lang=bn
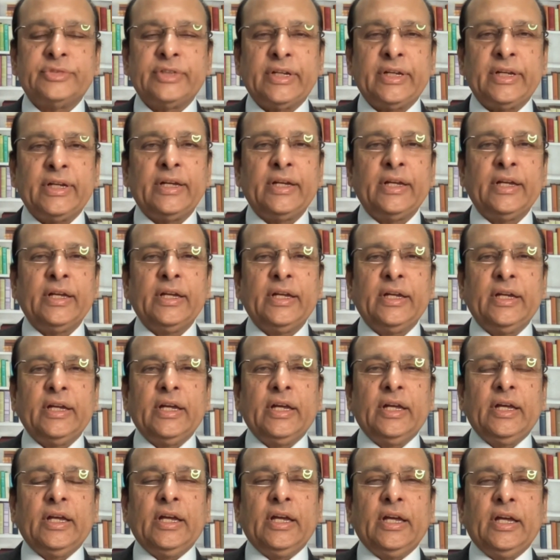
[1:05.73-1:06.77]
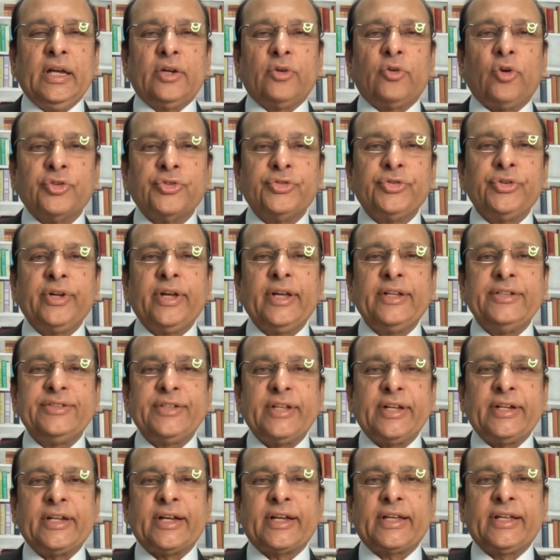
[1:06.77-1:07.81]
যে কনসিকুয়েন্স
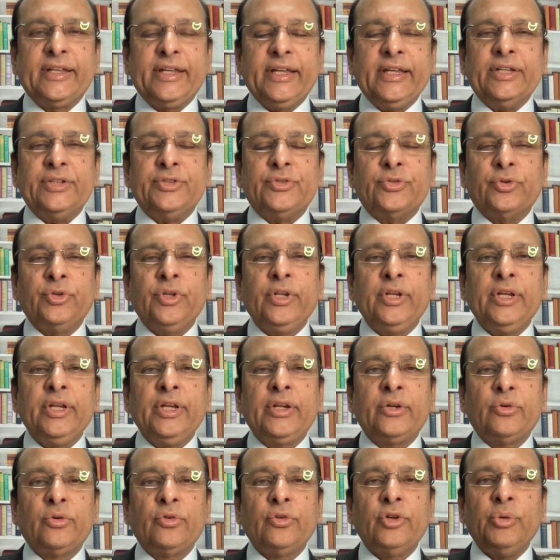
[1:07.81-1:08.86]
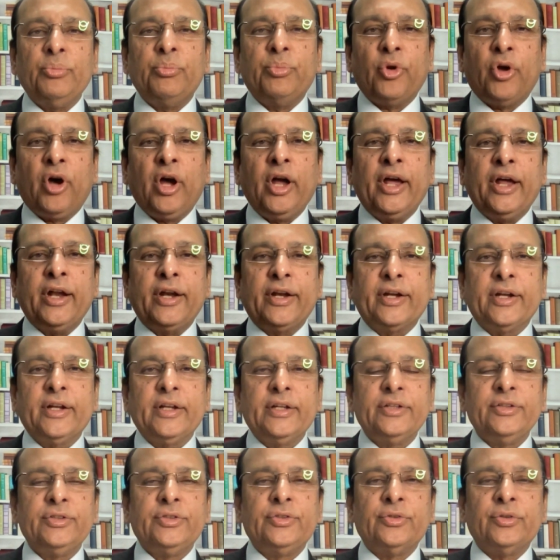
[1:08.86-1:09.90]
যেটা কি যদি কোনো এমপ্লয়ার
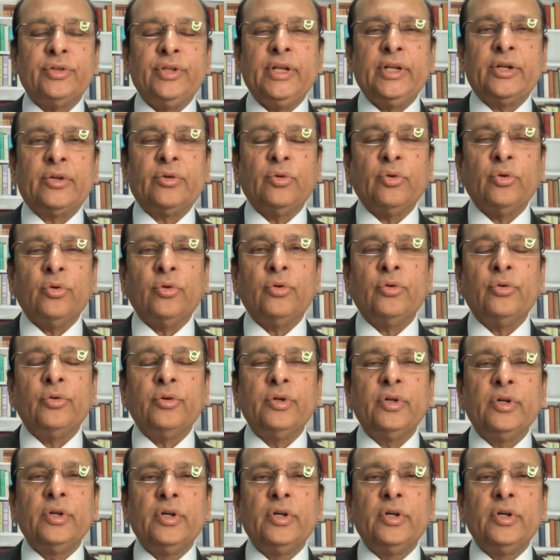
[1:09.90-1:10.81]
যদি কোনো